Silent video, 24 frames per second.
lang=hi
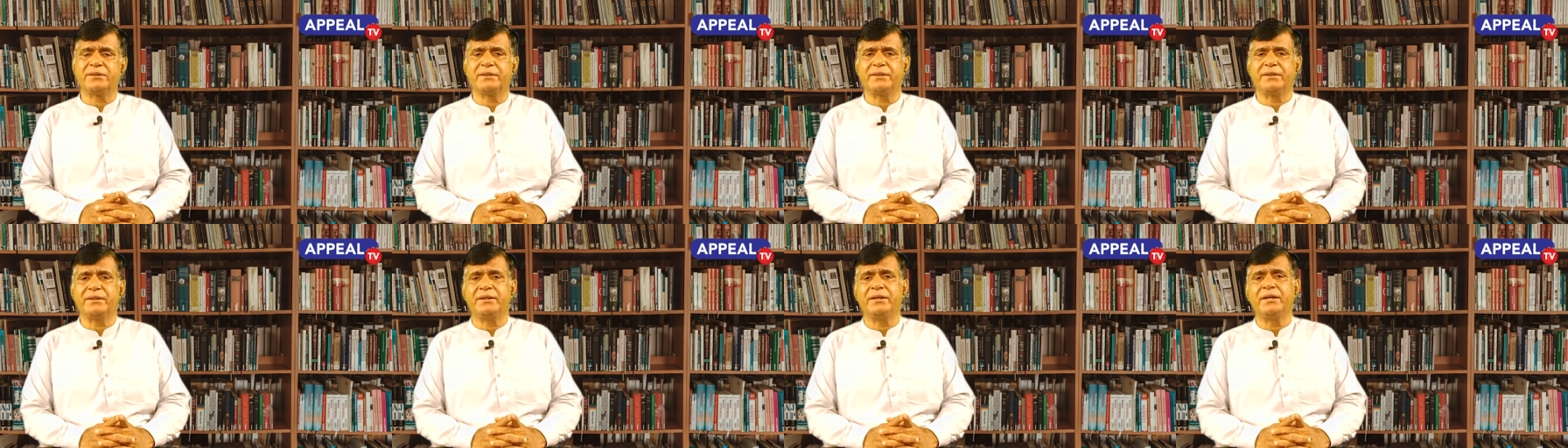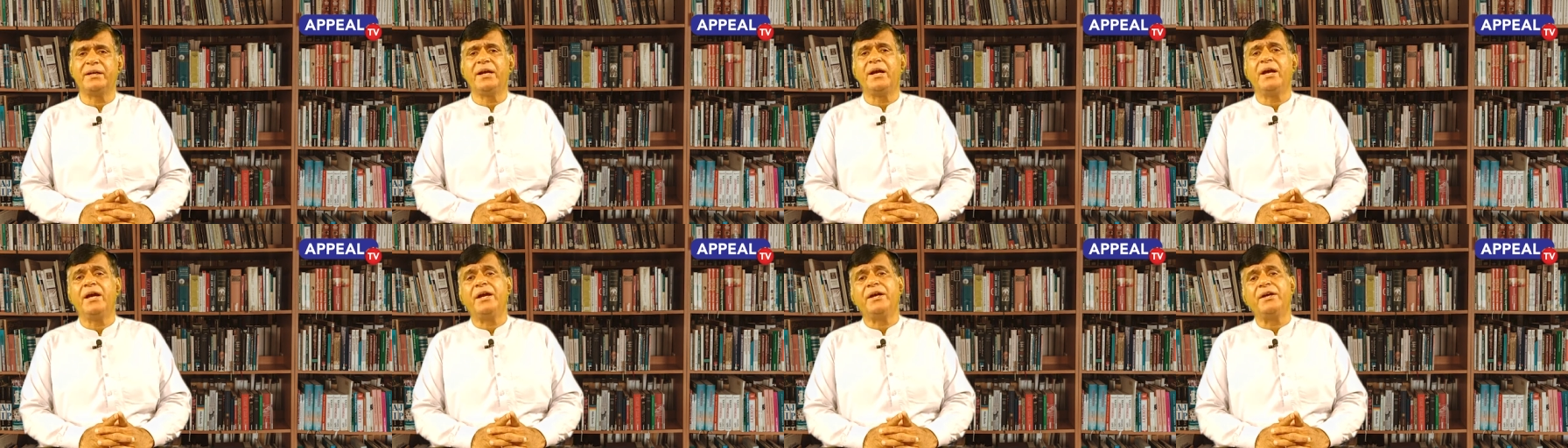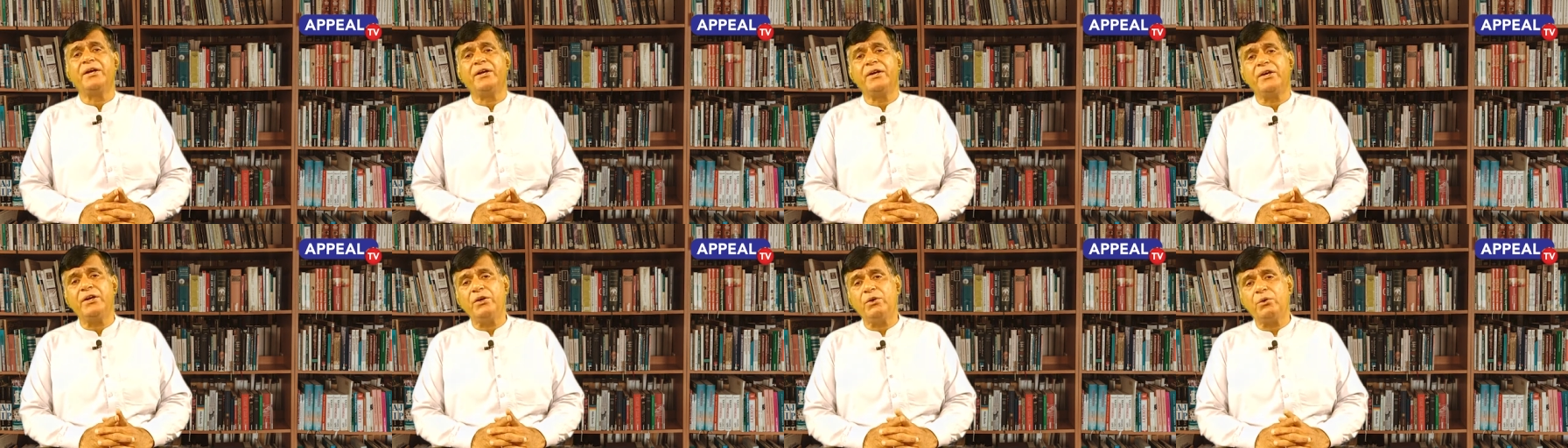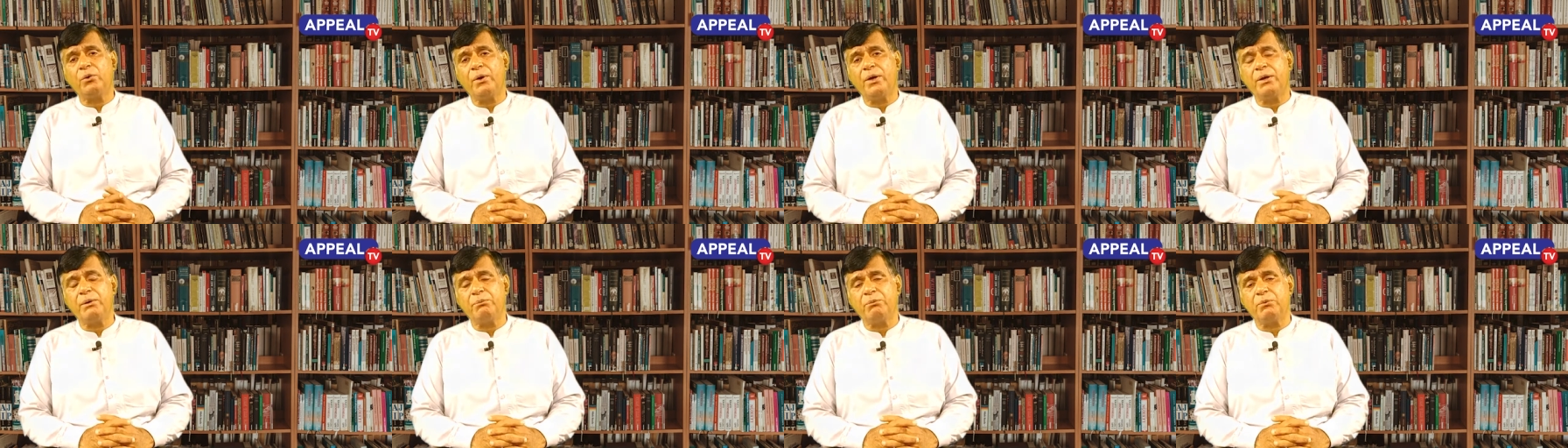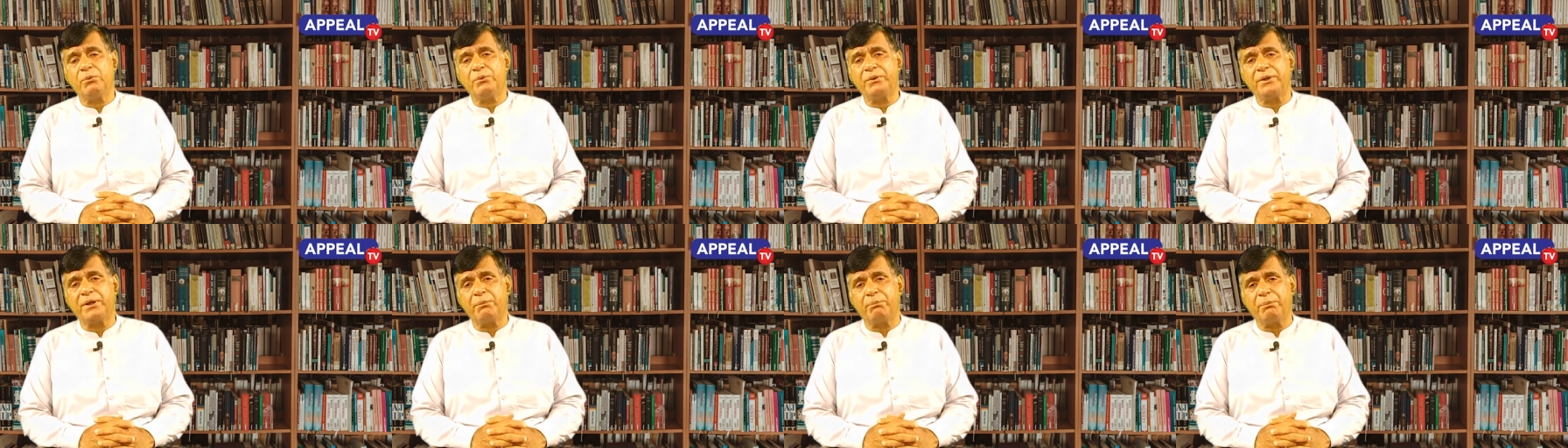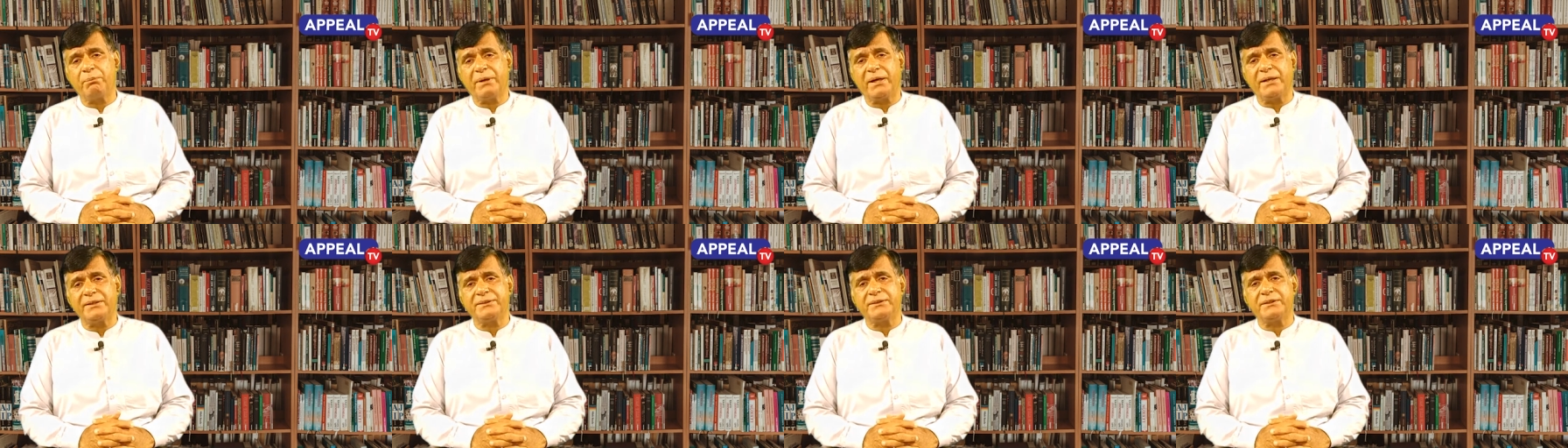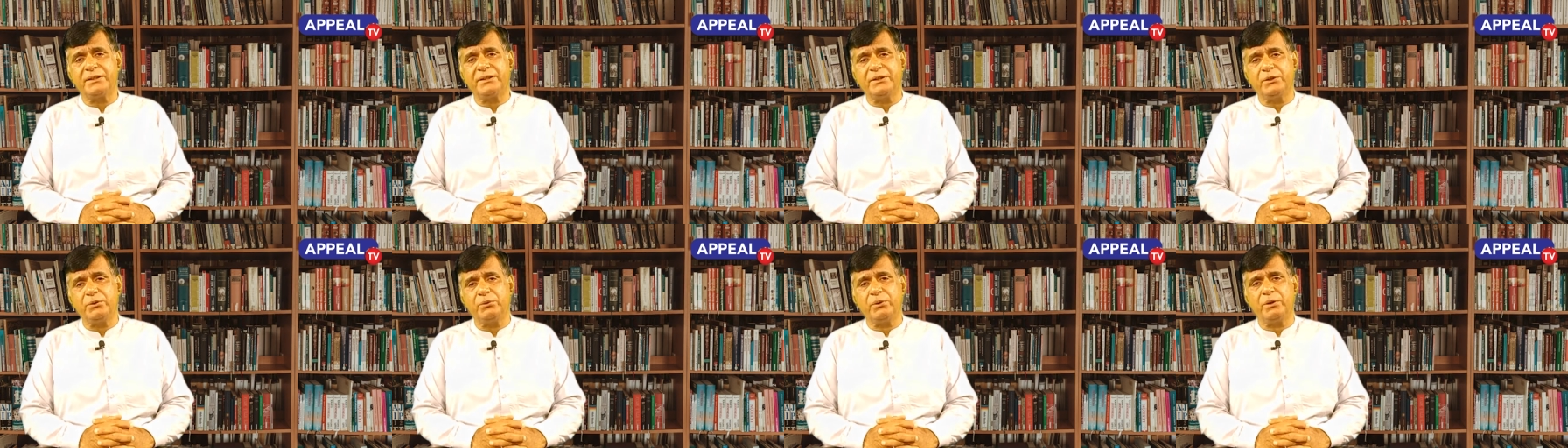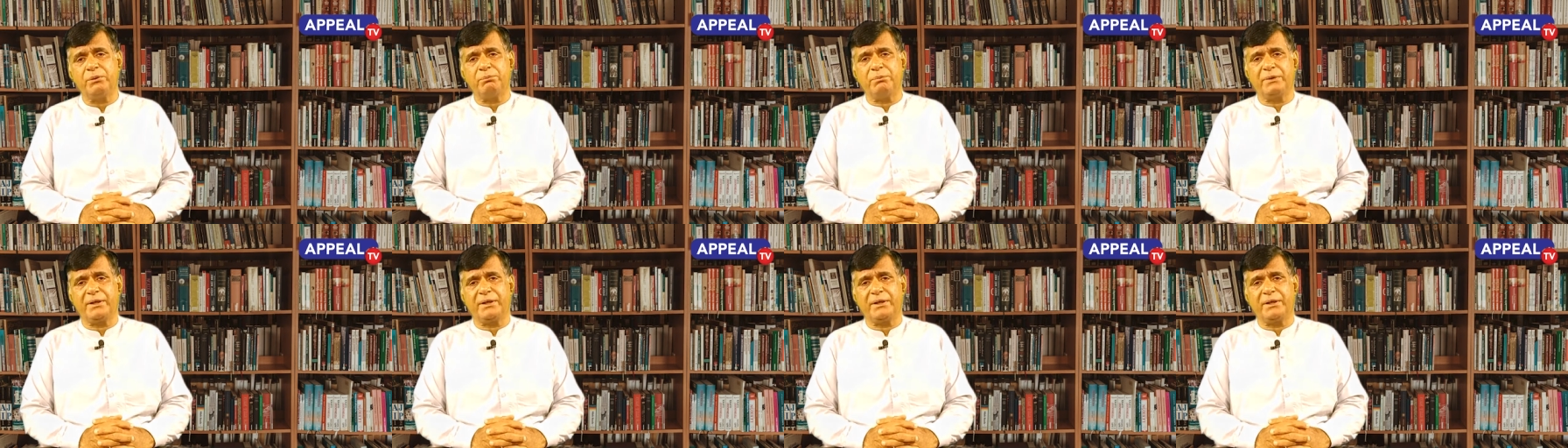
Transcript: हीरोइन उनके पास से हीरोइन